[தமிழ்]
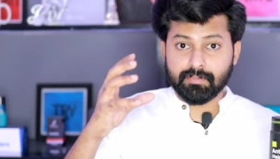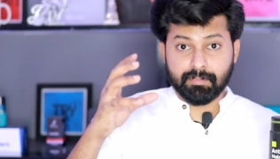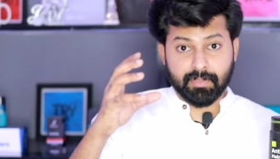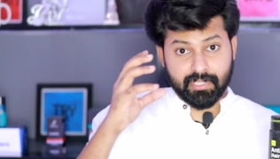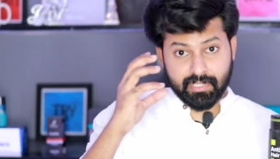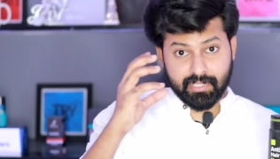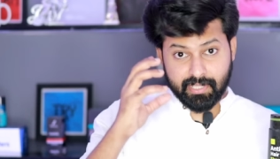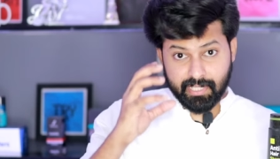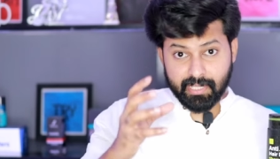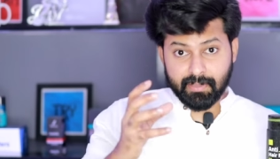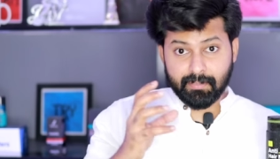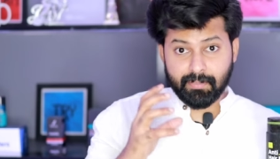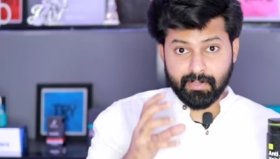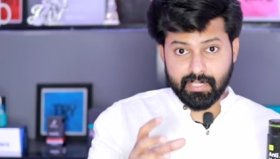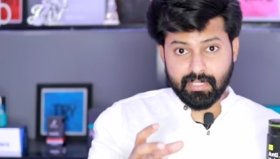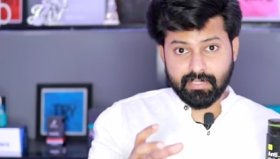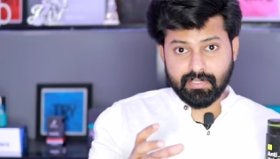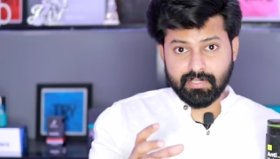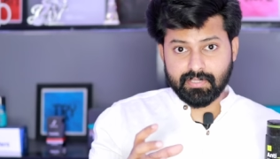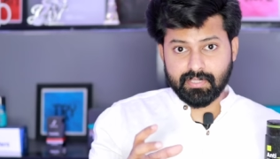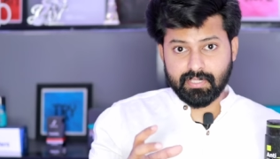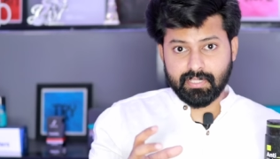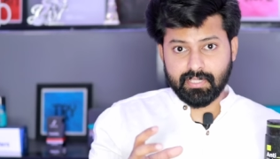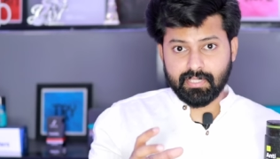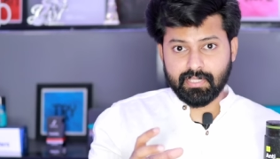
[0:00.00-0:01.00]
பட் ட்ரை
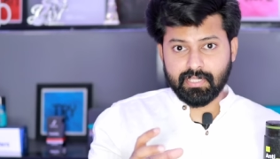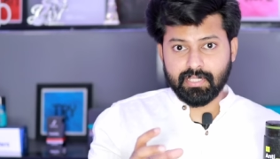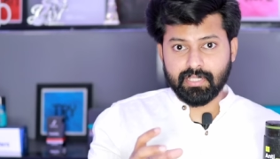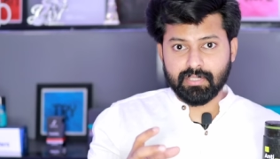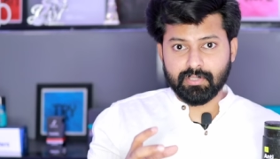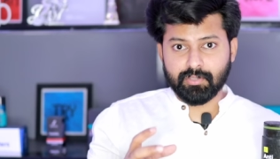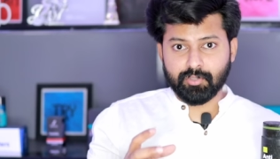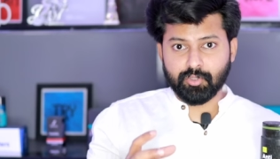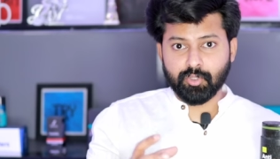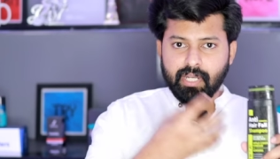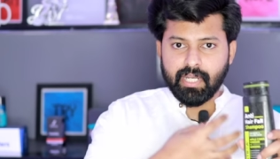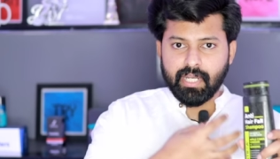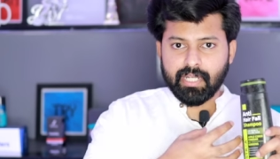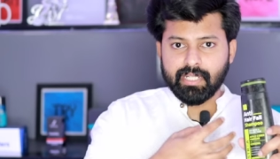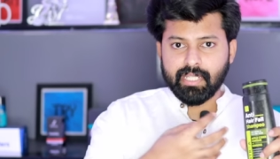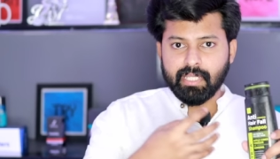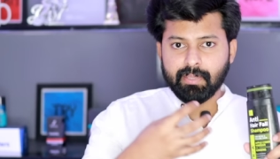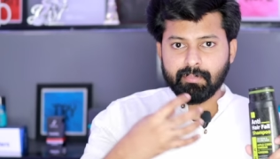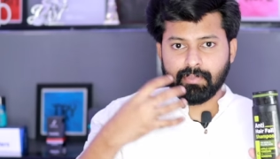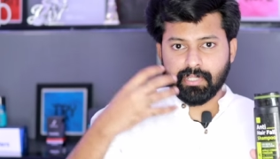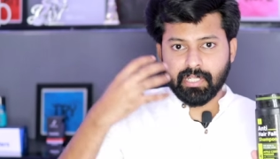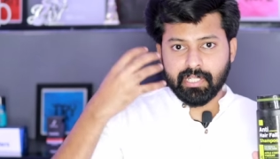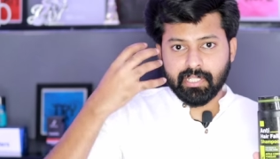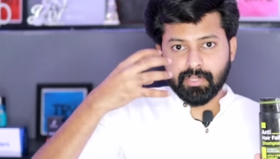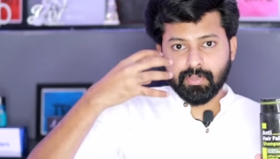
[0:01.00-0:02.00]
பண்ணிச்சு சரிங்களா ஒரே
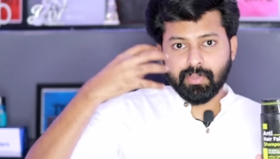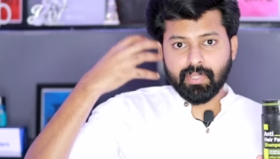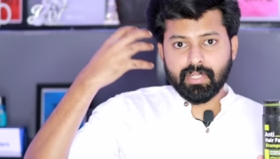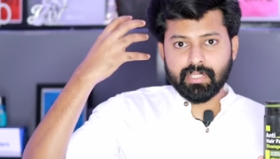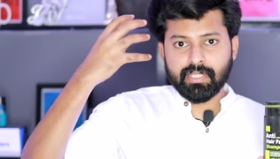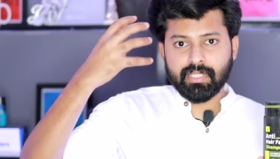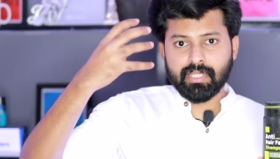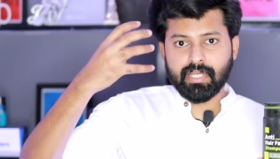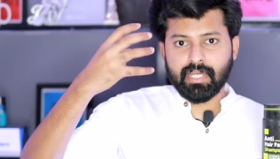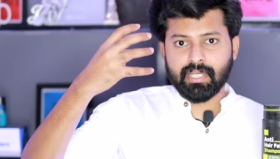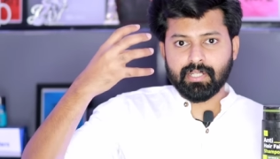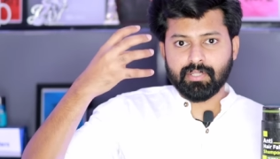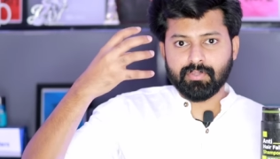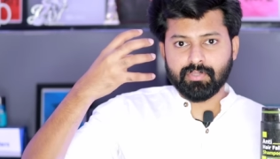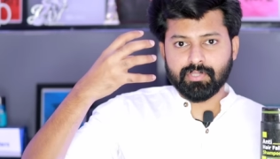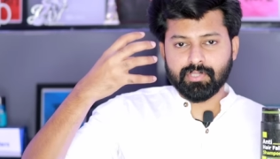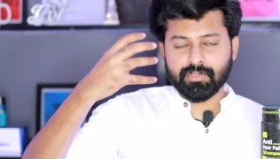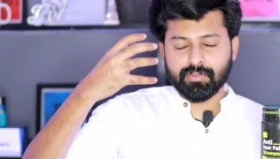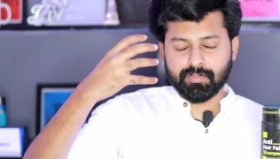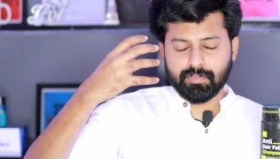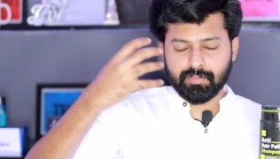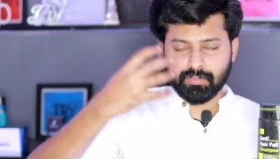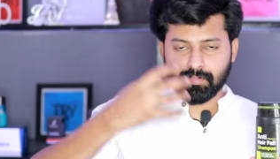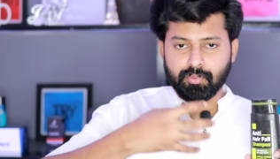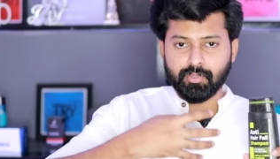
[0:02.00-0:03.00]
டைம் ரெண்டு வாட்டி ஹேரை
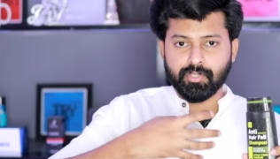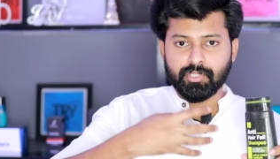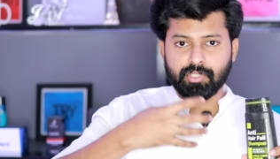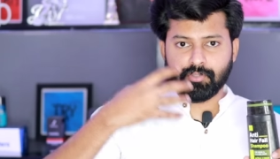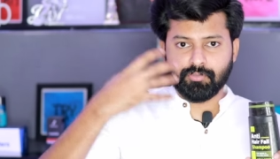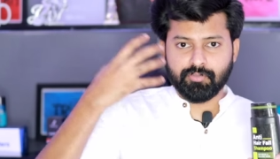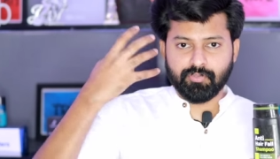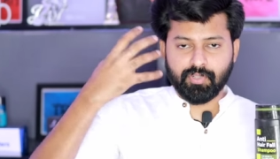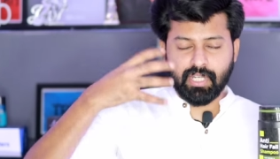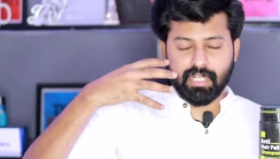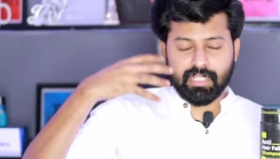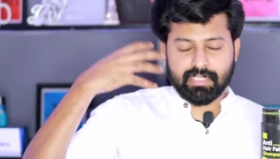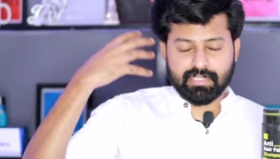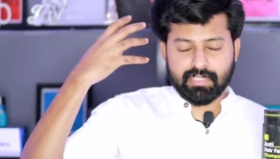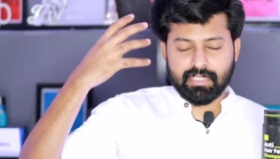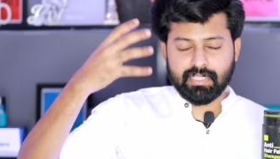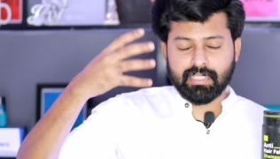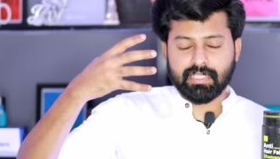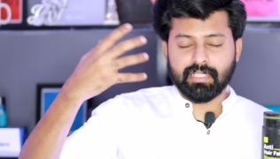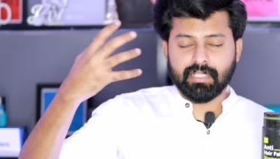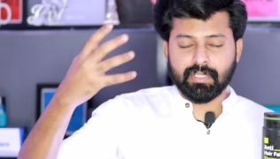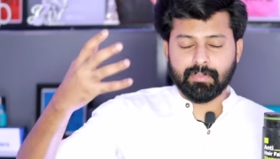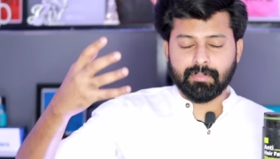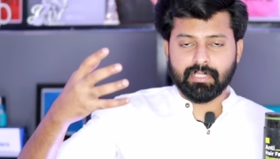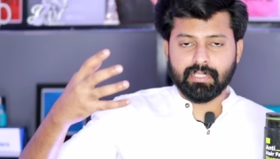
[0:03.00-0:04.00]
வந்து போட்டு
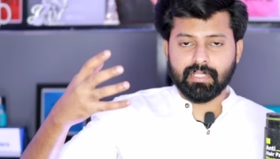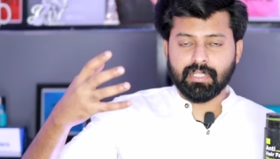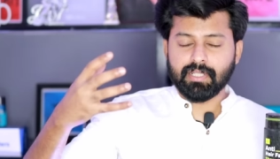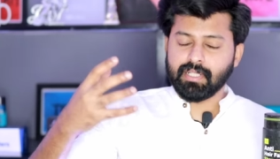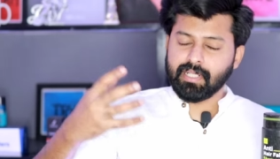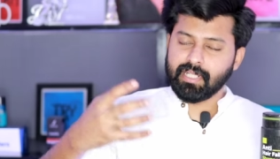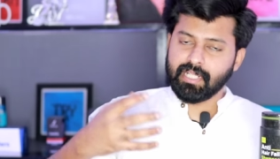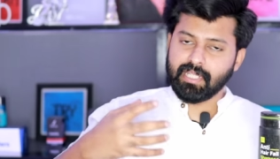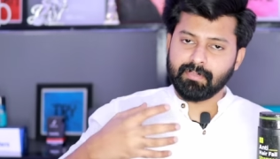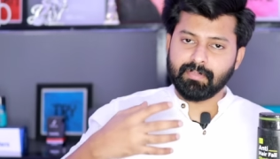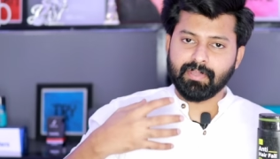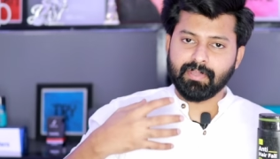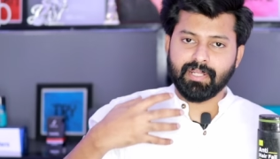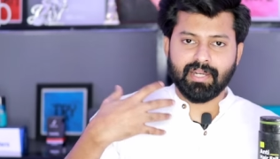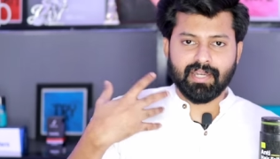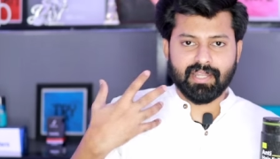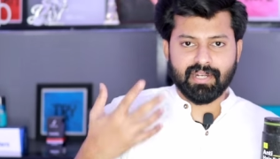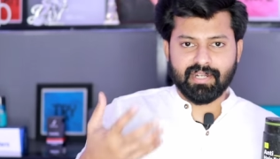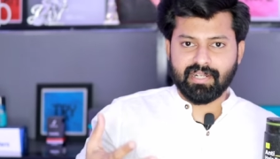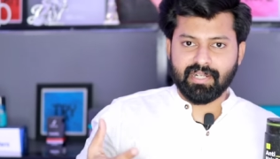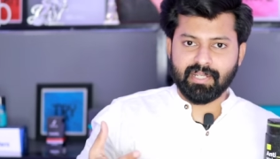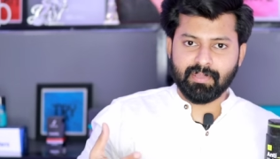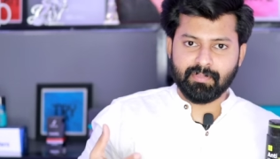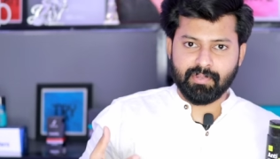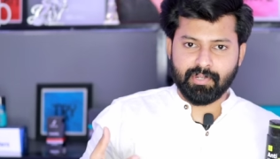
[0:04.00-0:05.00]
வளசுறீங்க அப்படின்னா கண்டிப்பாக
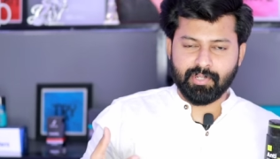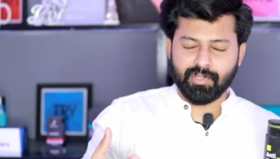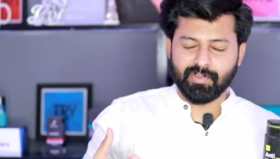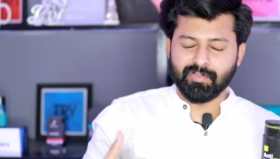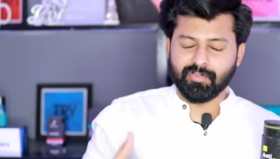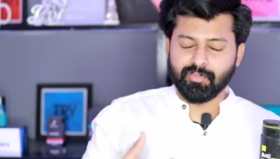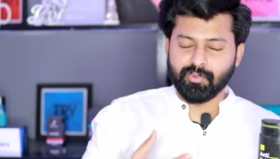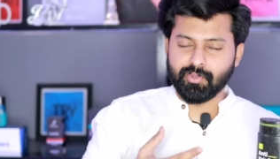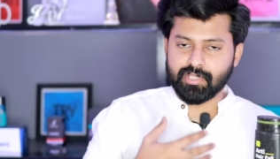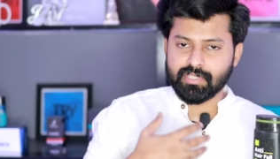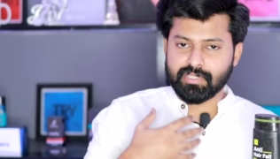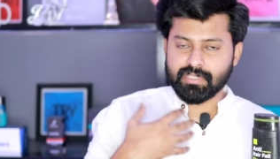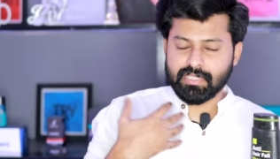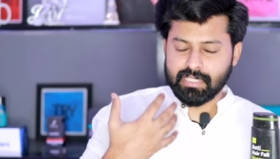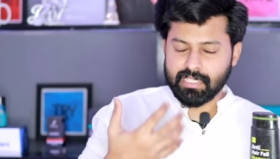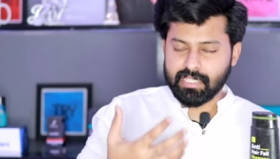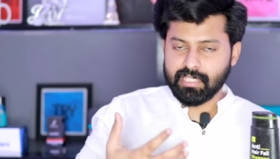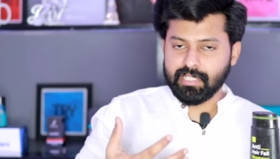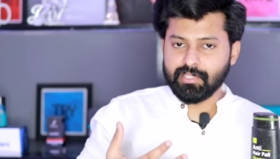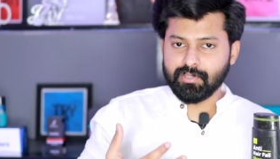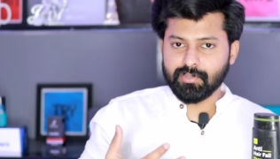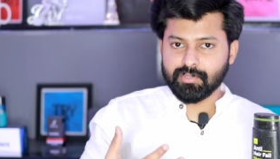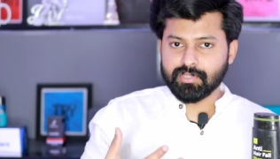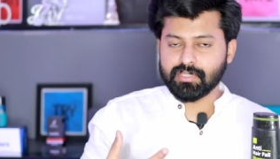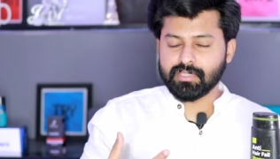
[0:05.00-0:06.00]
ஹேர் ட்ரை பண்ணிடும் ஒரு
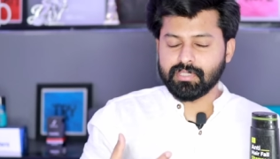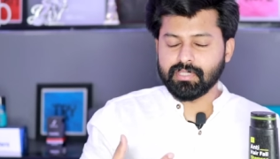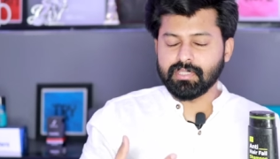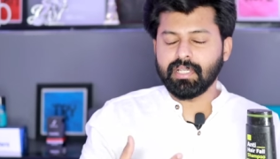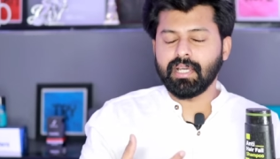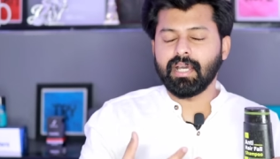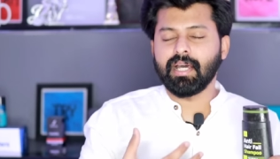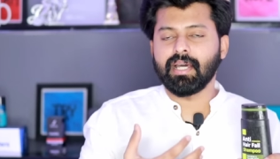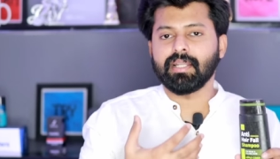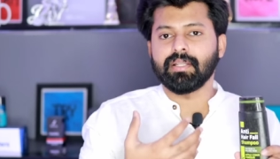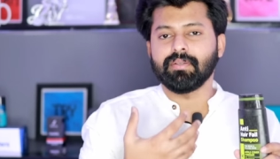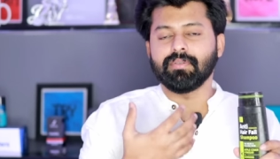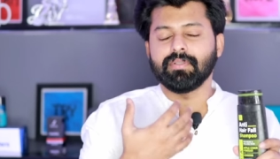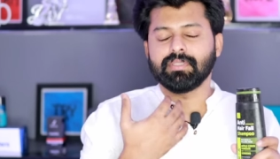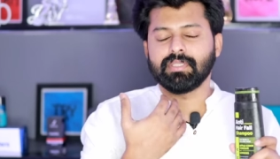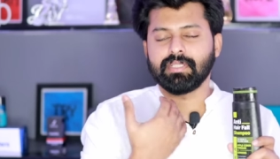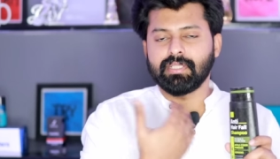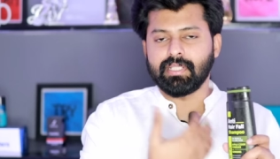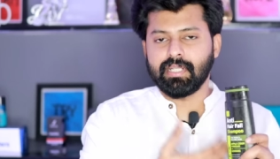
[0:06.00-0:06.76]
சிங்கிள் யூஸ்க்கு ஹேரை